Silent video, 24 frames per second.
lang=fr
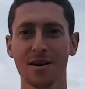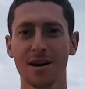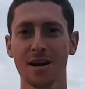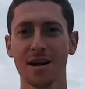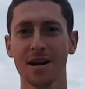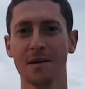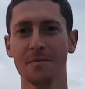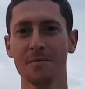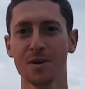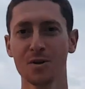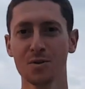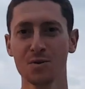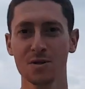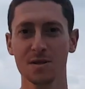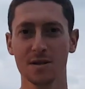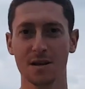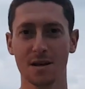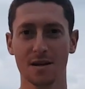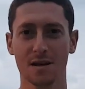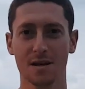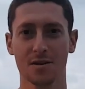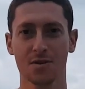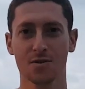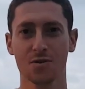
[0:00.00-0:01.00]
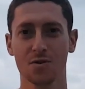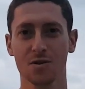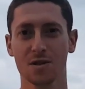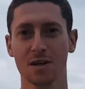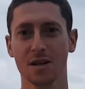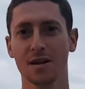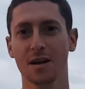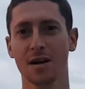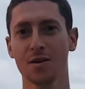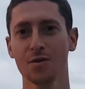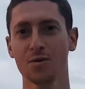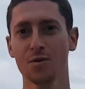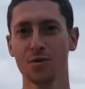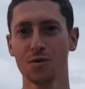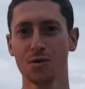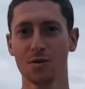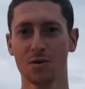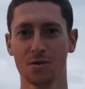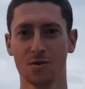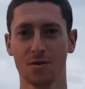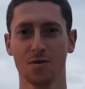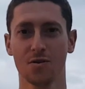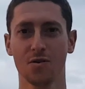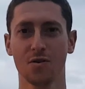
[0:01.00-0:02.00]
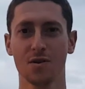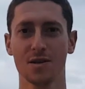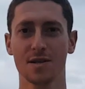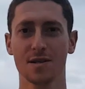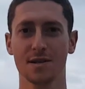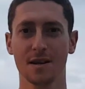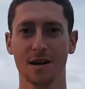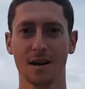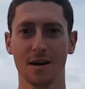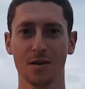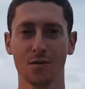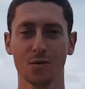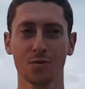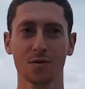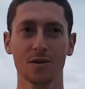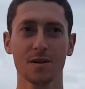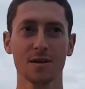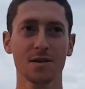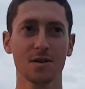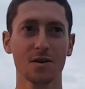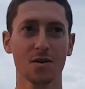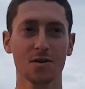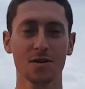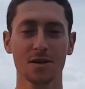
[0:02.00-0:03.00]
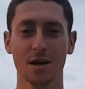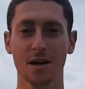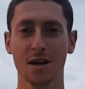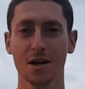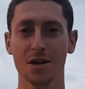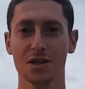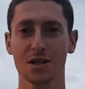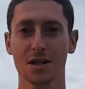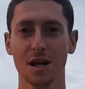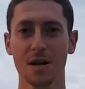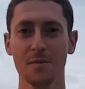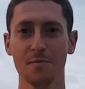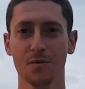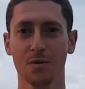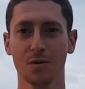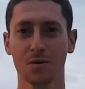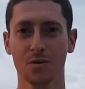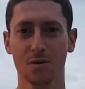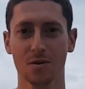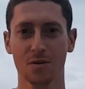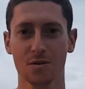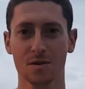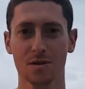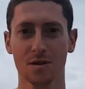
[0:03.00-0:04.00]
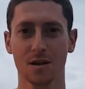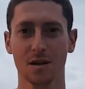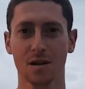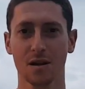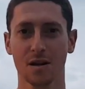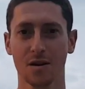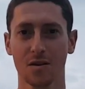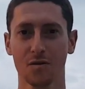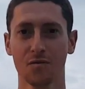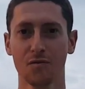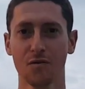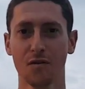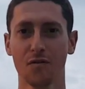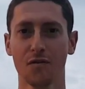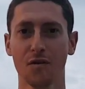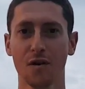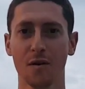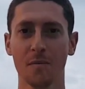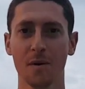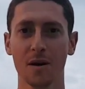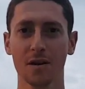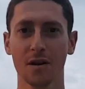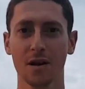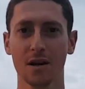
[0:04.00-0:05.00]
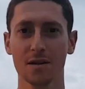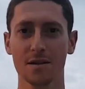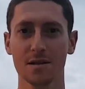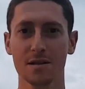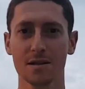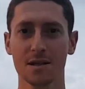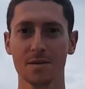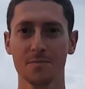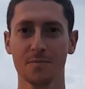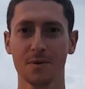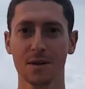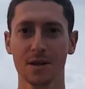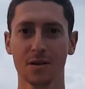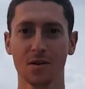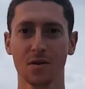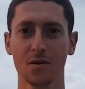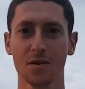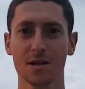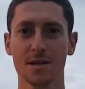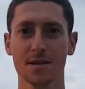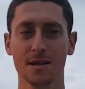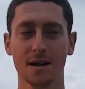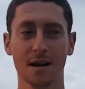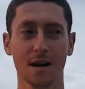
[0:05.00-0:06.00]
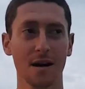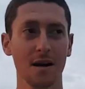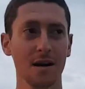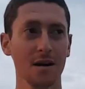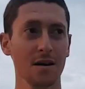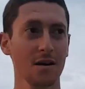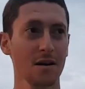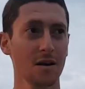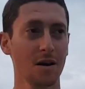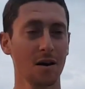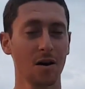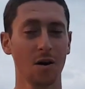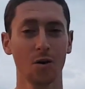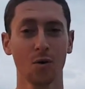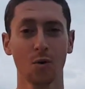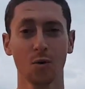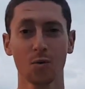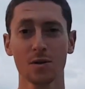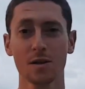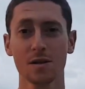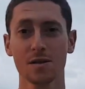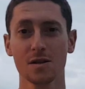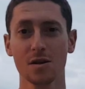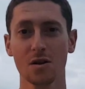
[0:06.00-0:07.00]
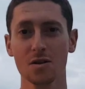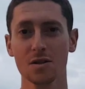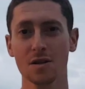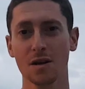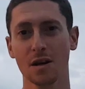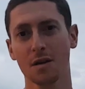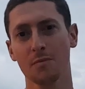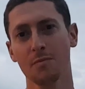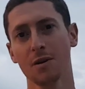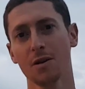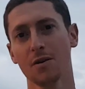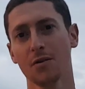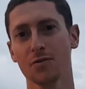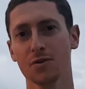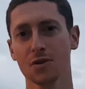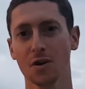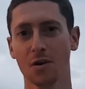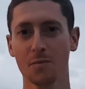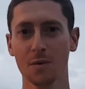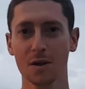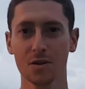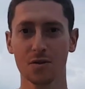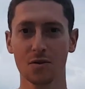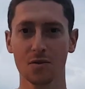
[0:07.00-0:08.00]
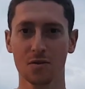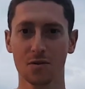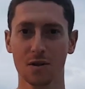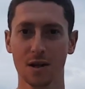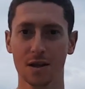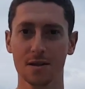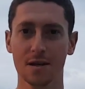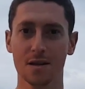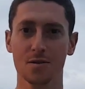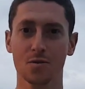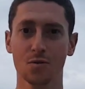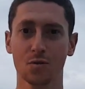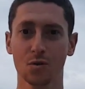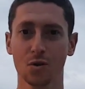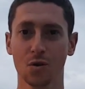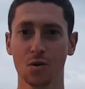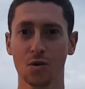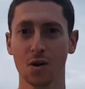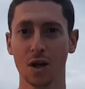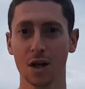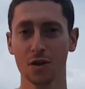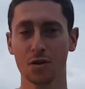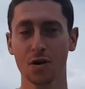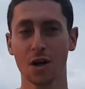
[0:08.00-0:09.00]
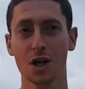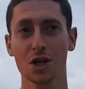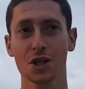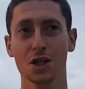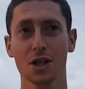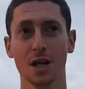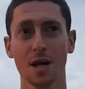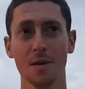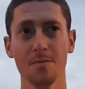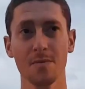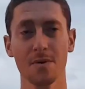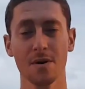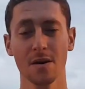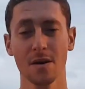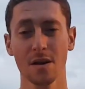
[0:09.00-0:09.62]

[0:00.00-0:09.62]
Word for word: À la Miou, ça, lieu le, le à longue distance à la Gilette, donc euh, c'est un nouveau format dans la discipline Xterra à longue distance avec 1900 mètres de natation dans le lac de la Gilette